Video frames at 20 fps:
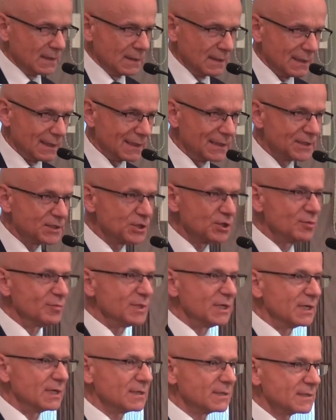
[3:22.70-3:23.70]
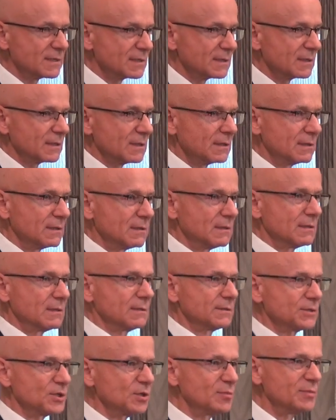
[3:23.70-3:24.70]
Ale czym jest,
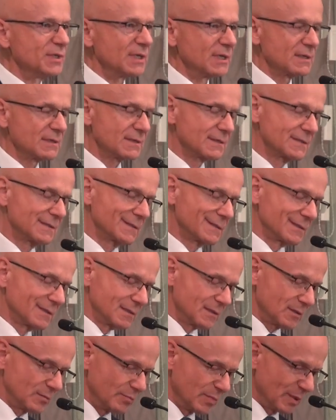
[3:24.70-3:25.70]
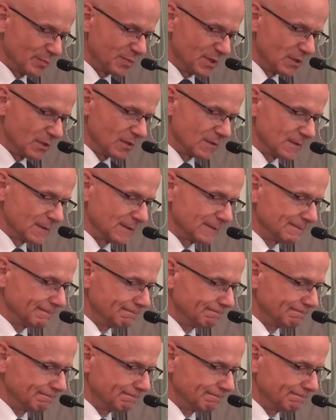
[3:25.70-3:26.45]
czym jest Babilon.